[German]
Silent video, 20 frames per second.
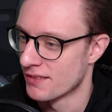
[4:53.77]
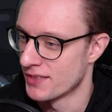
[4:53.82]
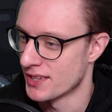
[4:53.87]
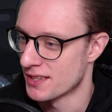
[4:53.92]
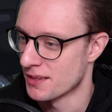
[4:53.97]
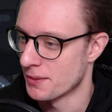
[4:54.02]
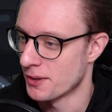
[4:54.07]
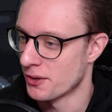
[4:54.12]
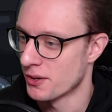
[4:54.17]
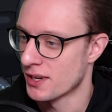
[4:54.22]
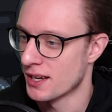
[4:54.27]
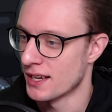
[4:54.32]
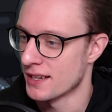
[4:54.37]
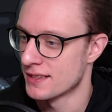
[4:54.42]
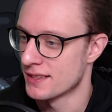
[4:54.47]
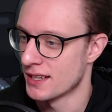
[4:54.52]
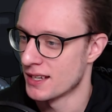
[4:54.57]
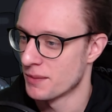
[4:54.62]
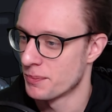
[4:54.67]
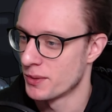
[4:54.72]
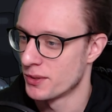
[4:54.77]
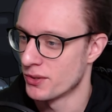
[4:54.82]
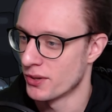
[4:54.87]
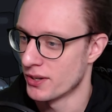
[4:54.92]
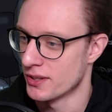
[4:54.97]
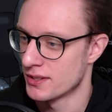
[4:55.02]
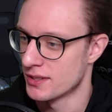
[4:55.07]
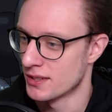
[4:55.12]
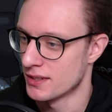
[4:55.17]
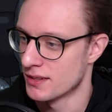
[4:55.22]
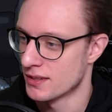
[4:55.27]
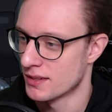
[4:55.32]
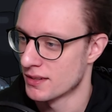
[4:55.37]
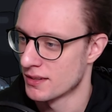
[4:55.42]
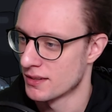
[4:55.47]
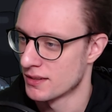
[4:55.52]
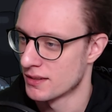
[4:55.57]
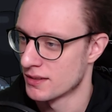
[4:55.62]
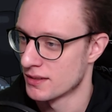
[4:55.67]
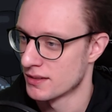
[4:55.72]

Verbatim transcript: Was aber auch gleichzeitig bedeutet,